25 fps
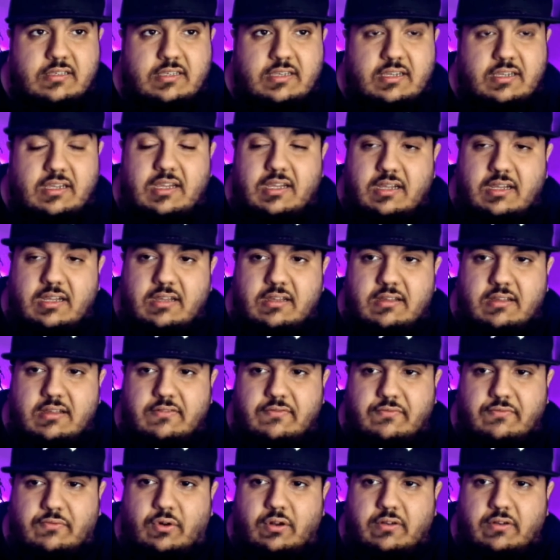die
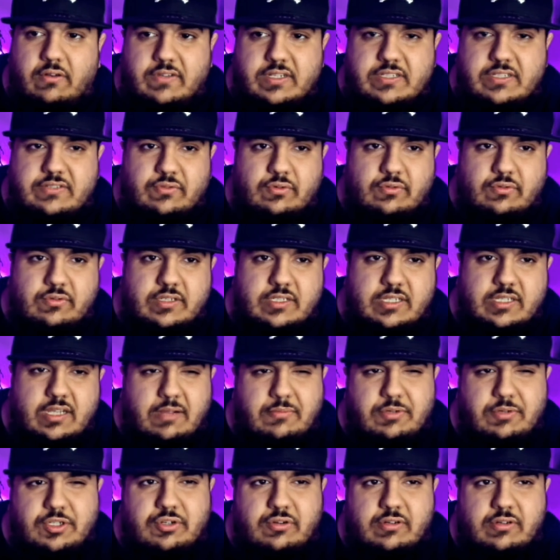wollen was von uns. Und dann
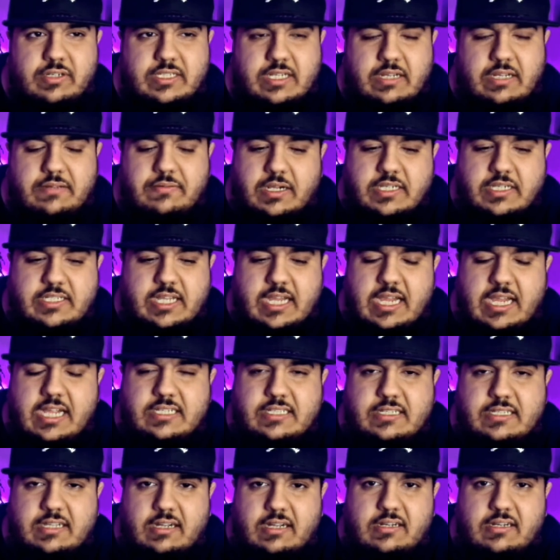habe ich schon gesagt, als der
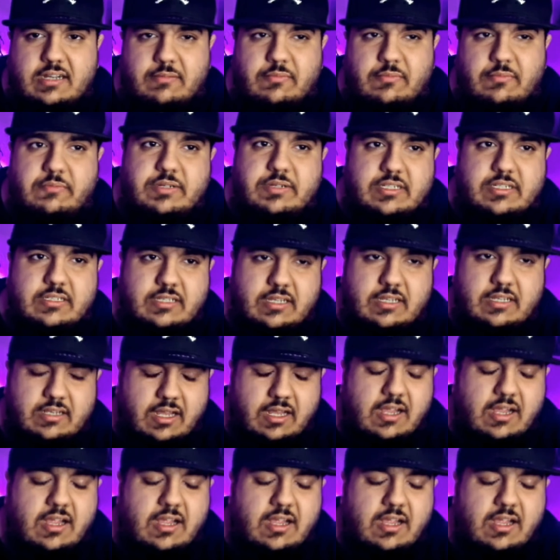erste ankam, habe ich gesagt,